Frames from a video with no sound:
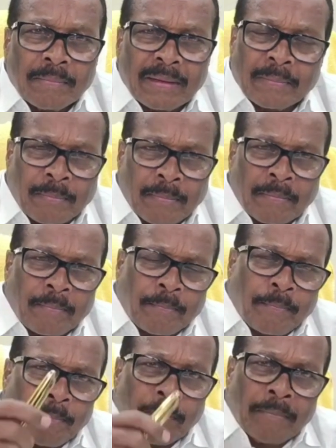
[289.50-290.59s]
మరి
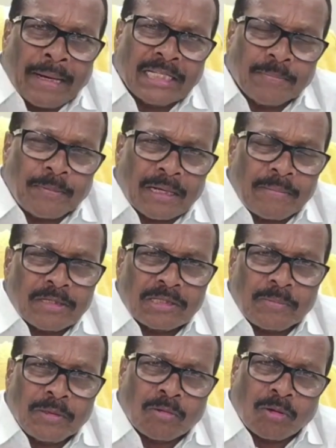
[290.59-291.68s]
మాజీ పార్లమెంట్
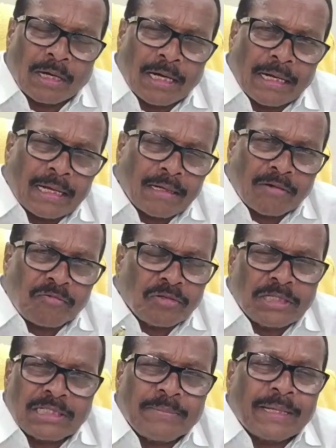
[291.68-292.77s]
సభ్యుడు కొనకల నారాయణరావు
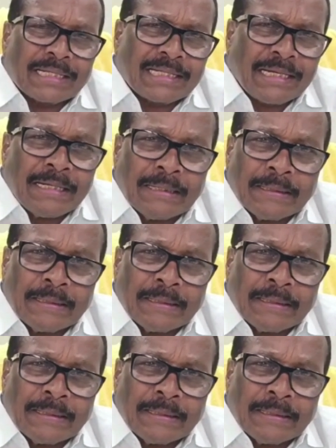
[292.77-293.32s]
ఫోన్ చేస్తే మరి ఎత్తరే